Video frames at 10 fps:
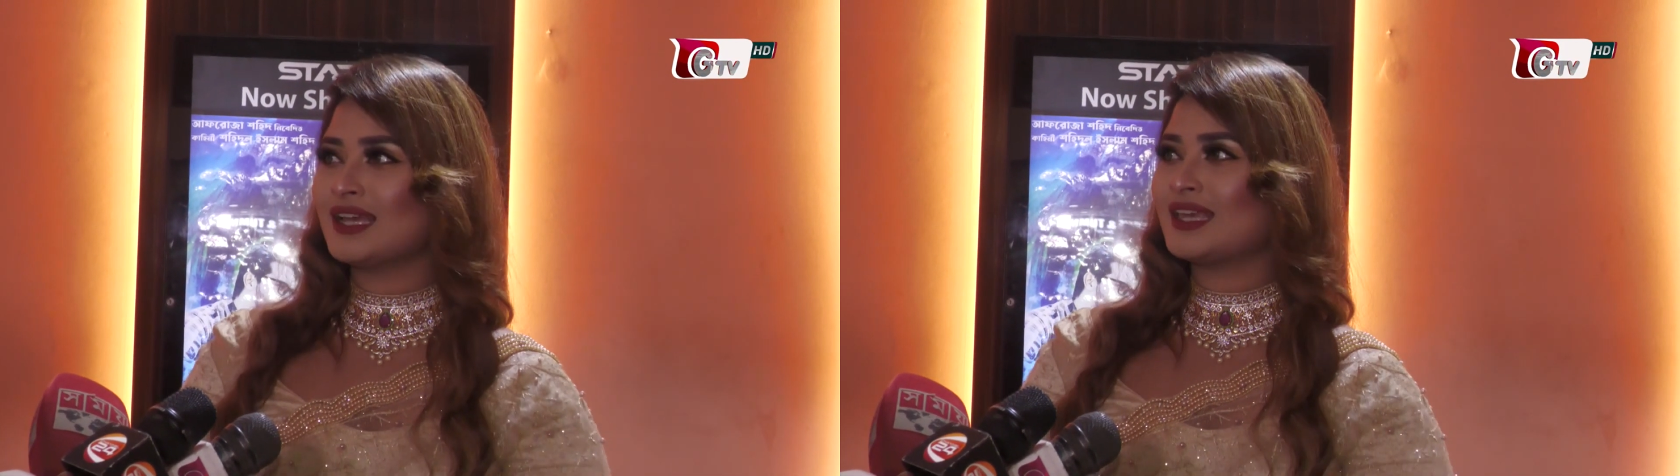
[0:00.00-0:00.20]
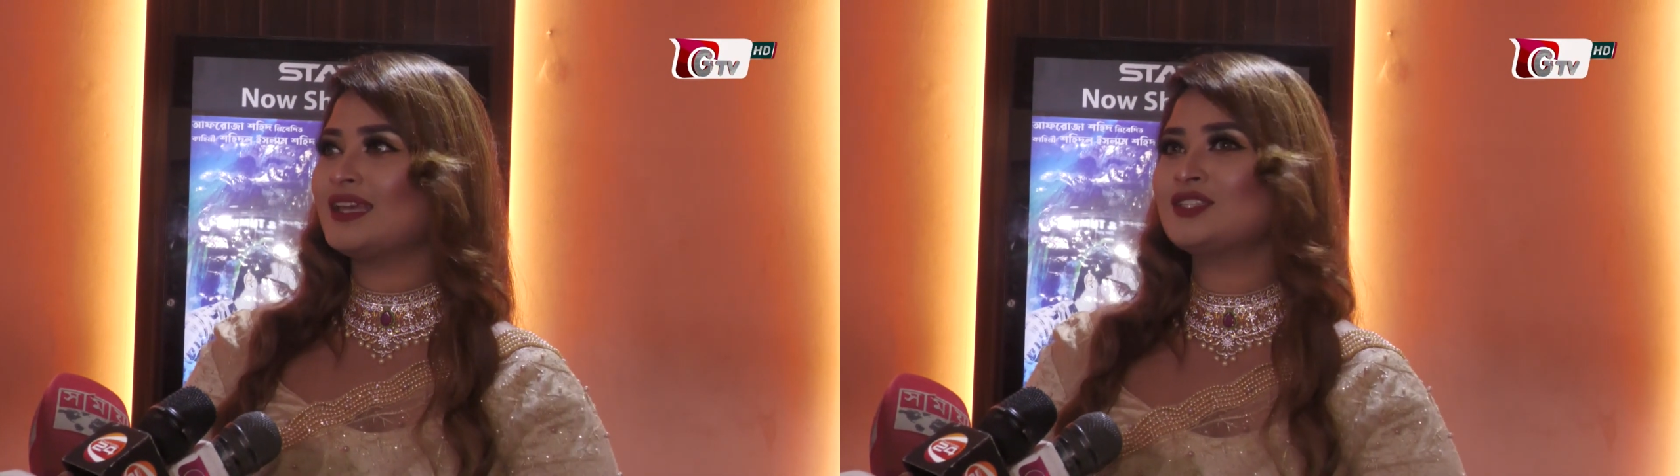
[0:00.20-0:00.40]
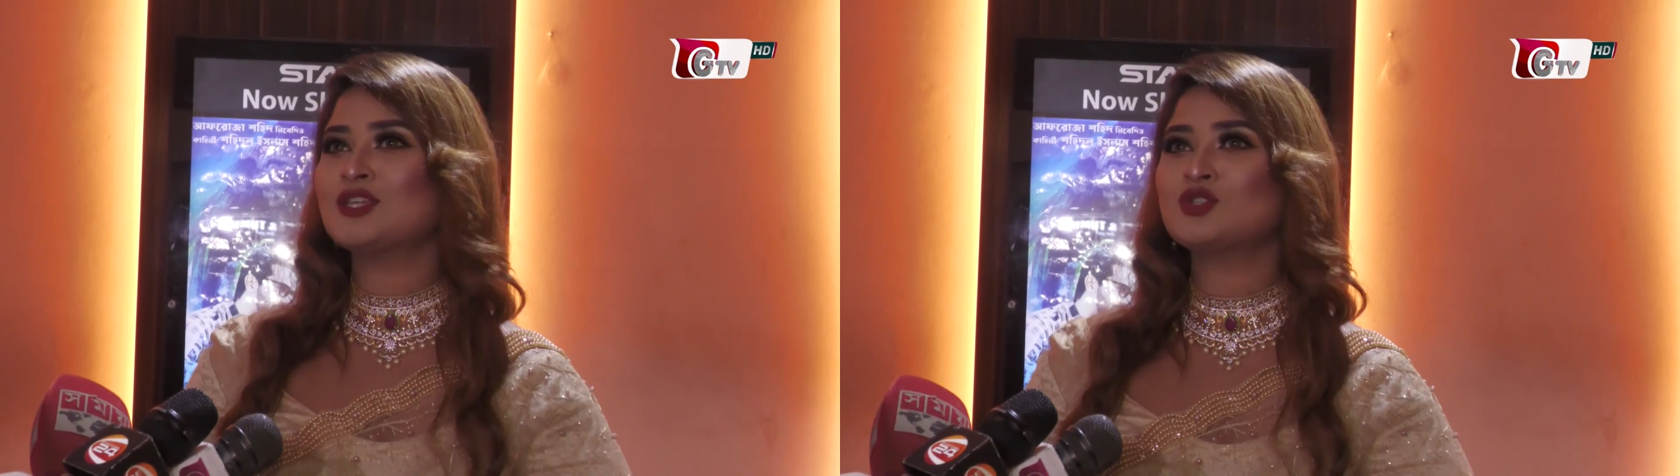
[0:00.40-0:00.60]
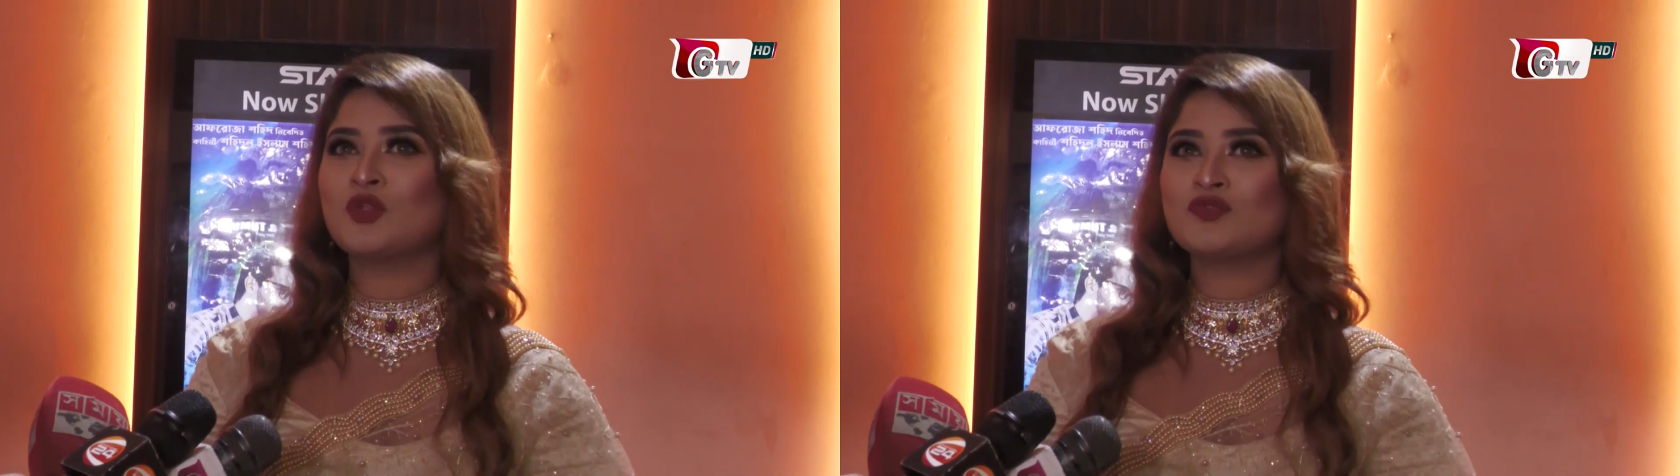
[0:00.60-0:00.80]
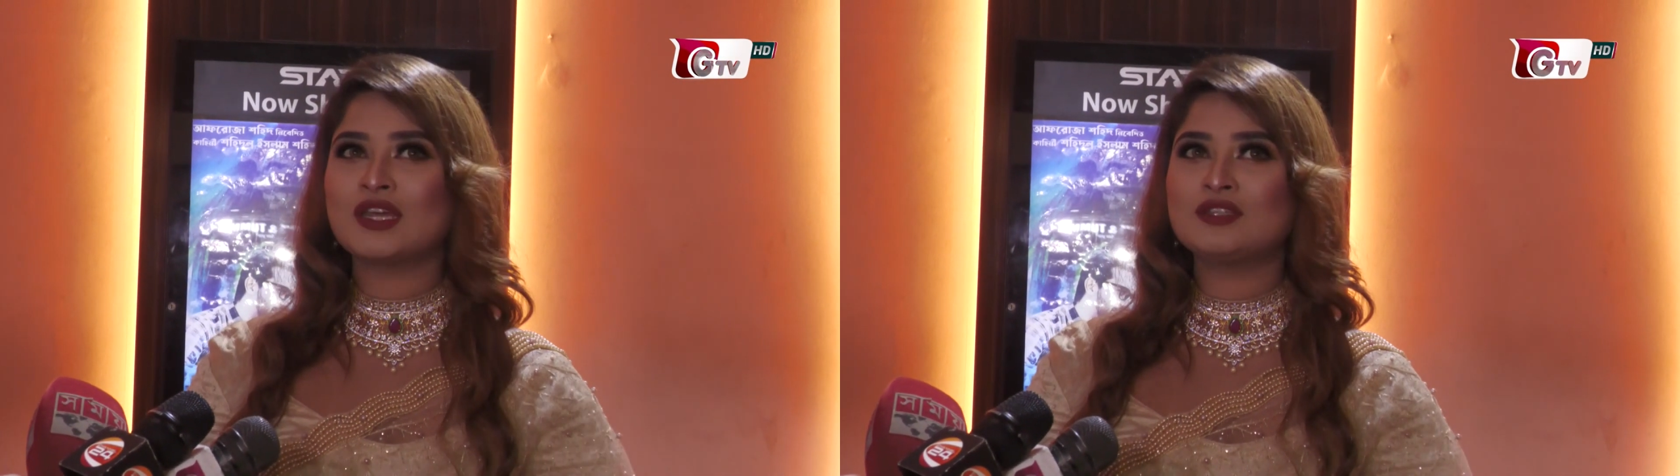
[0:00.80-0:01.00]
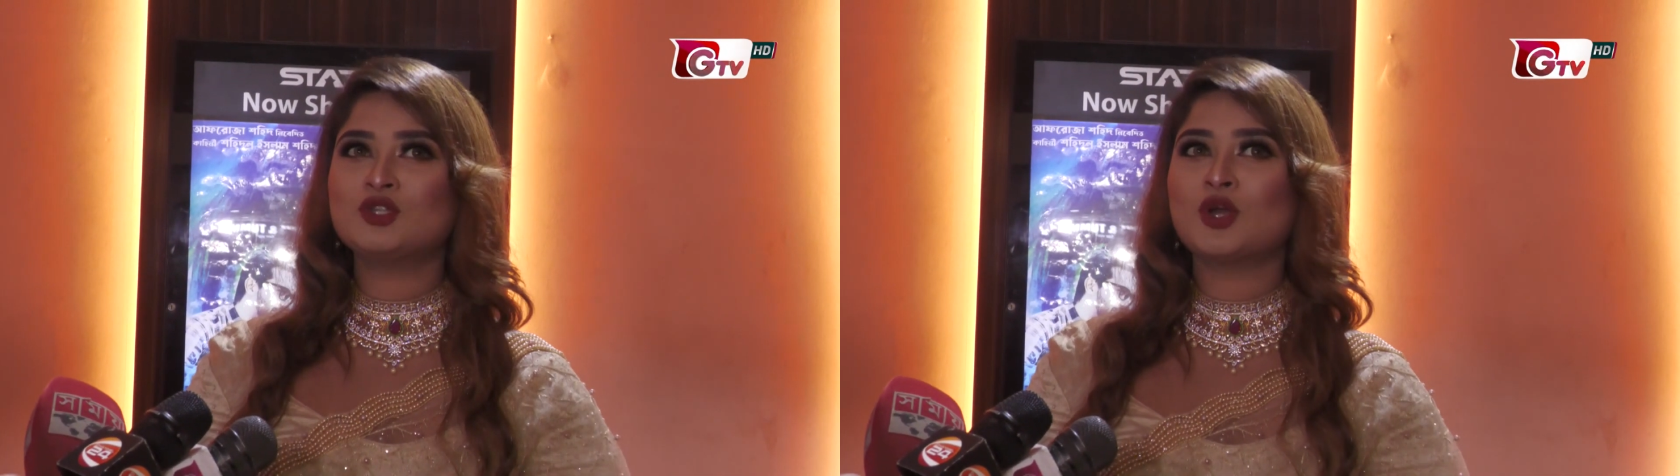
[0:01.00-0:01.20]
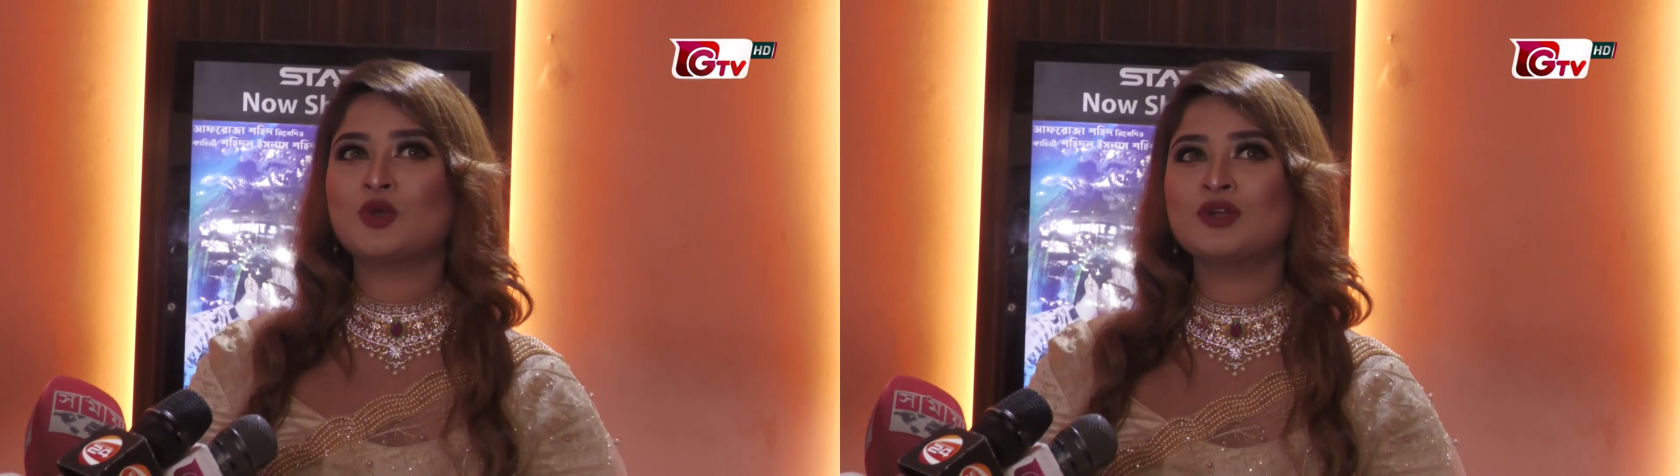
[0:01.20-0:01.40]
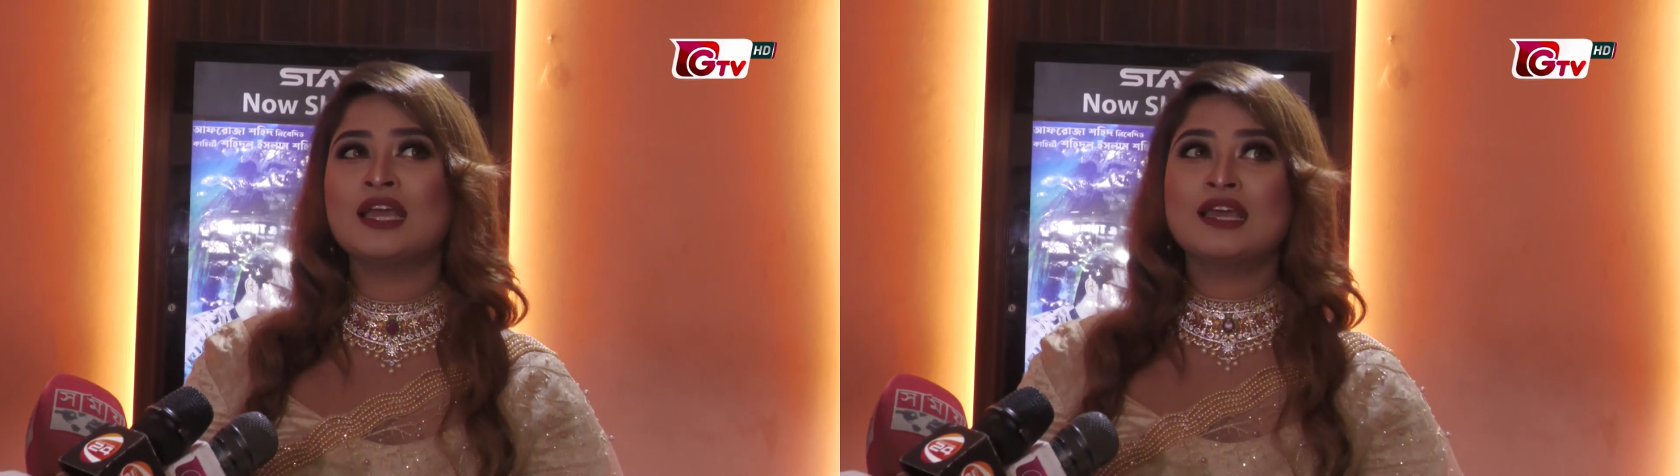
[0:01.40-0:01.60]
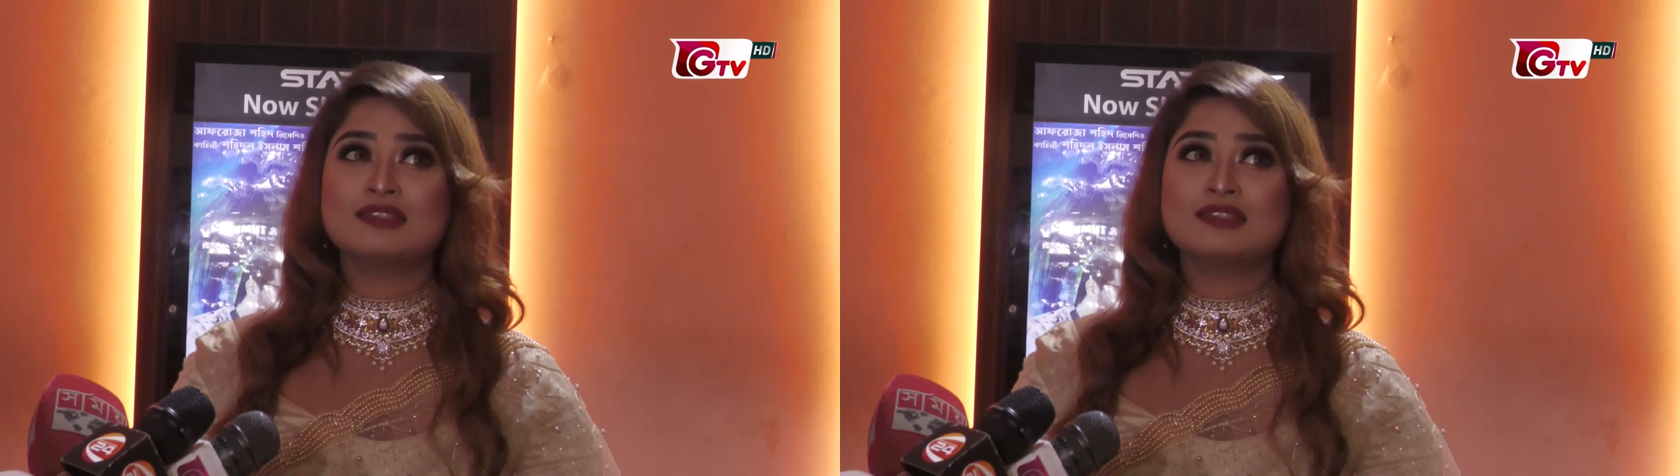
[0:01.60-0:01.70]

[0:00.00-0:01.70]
থাকে সেই সন্তান যখন